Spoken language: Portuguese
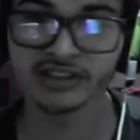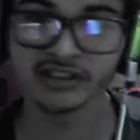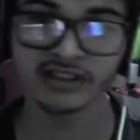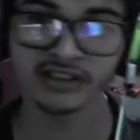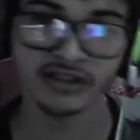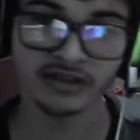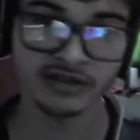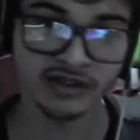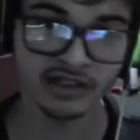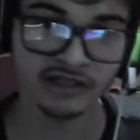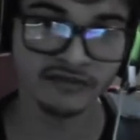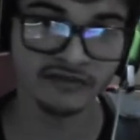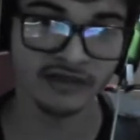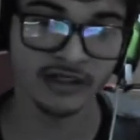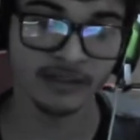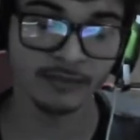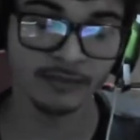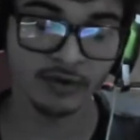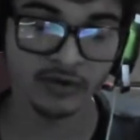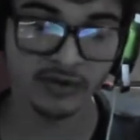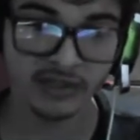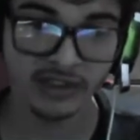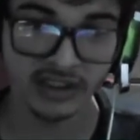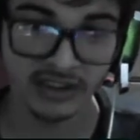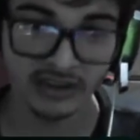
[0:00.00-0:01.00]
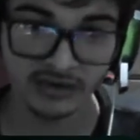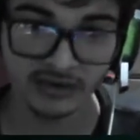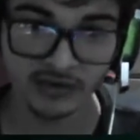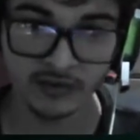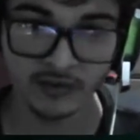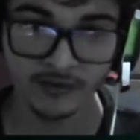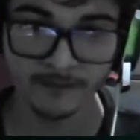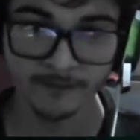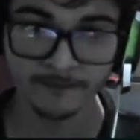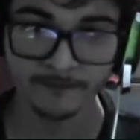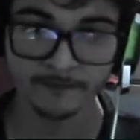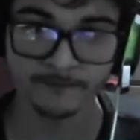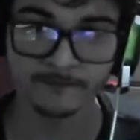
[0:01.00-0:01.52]
e agora vai para o quinto.
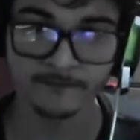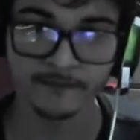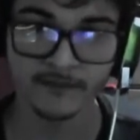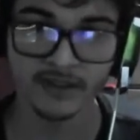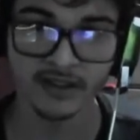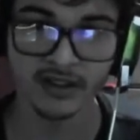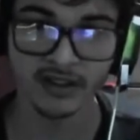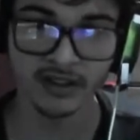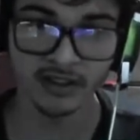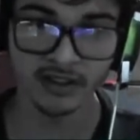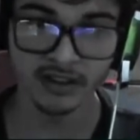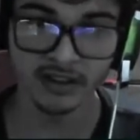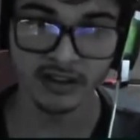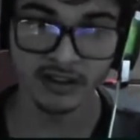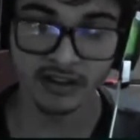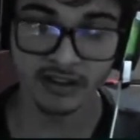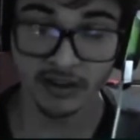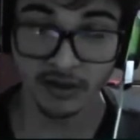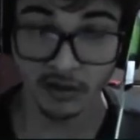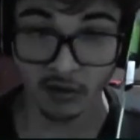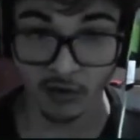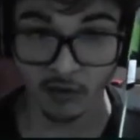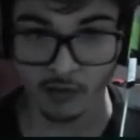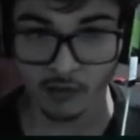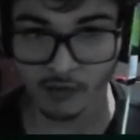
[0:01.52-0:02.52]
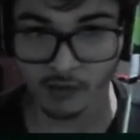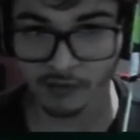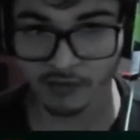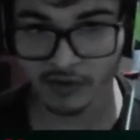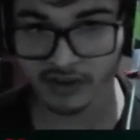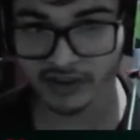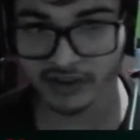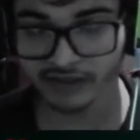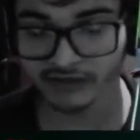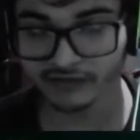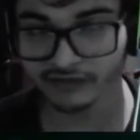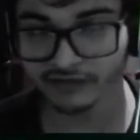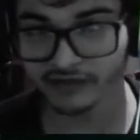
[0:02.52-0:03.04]
Como
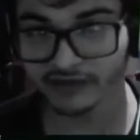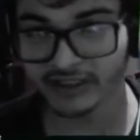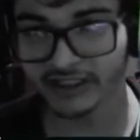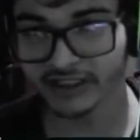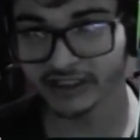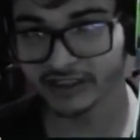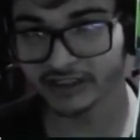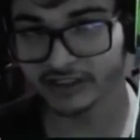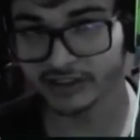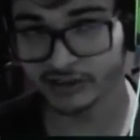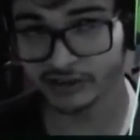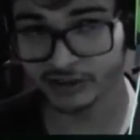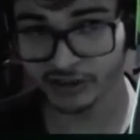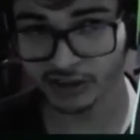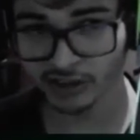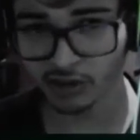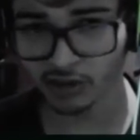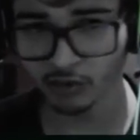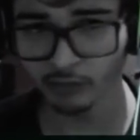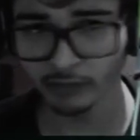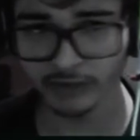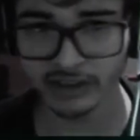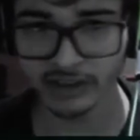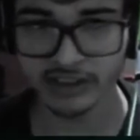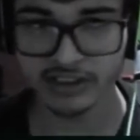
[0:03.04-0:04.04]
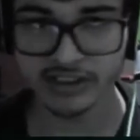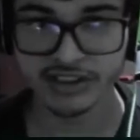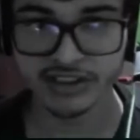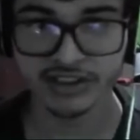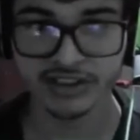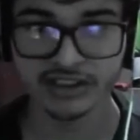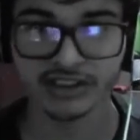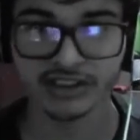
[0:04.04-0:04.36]
podem ver, geralmente